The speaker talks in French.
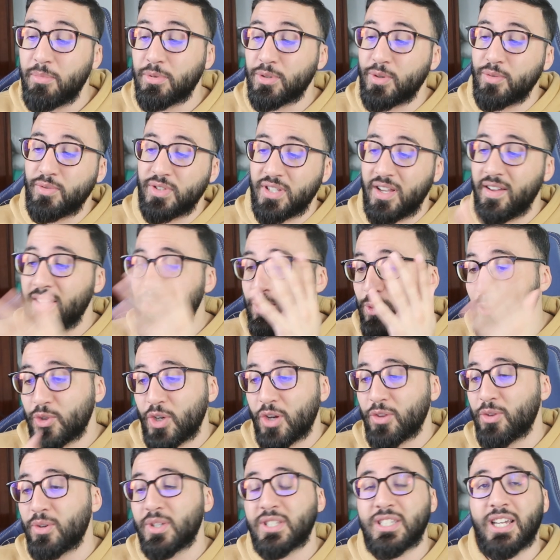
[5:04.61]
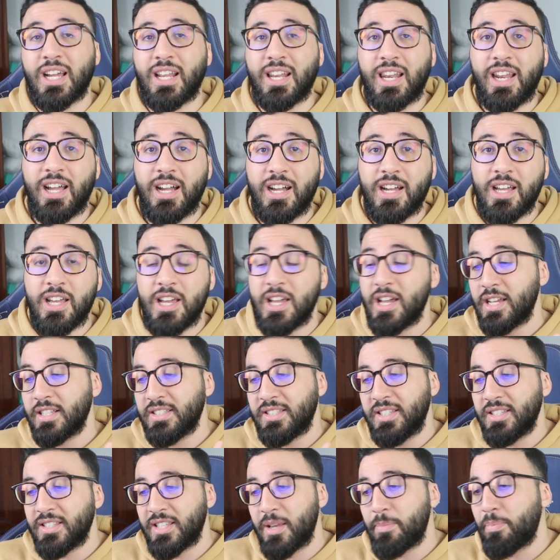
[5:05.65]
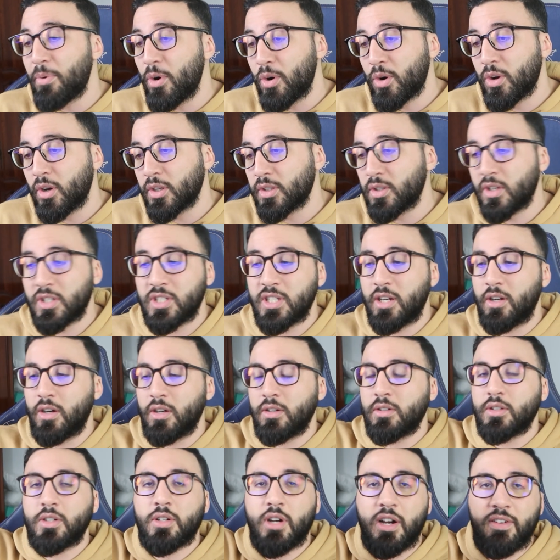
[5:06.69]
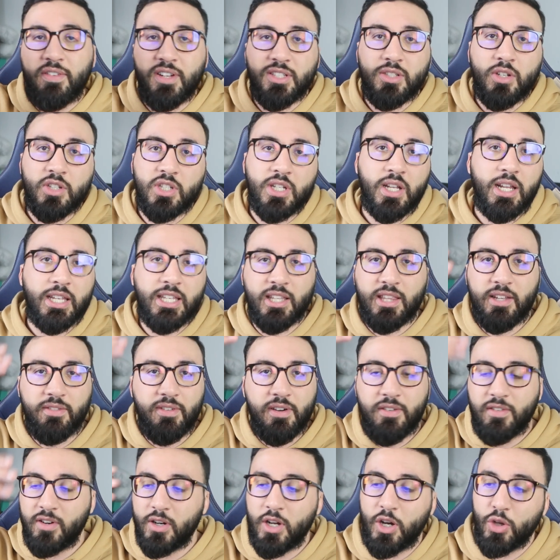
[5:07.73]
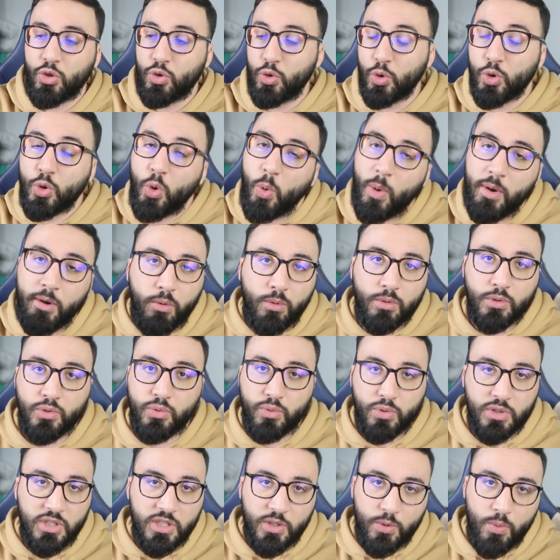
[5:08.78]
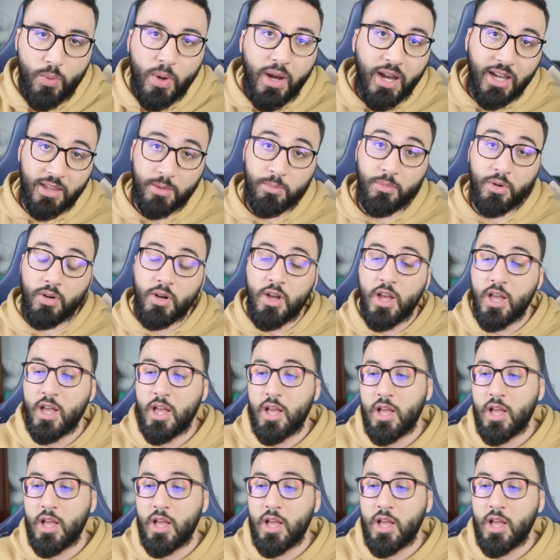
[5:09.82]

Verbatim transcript: Parce que vous savez, ce genre de carte-là, si c'est pas encore sorti, alors quand elle va sortir, la carte, elle va valoir 2-3 euros, je vous le dis concrètement.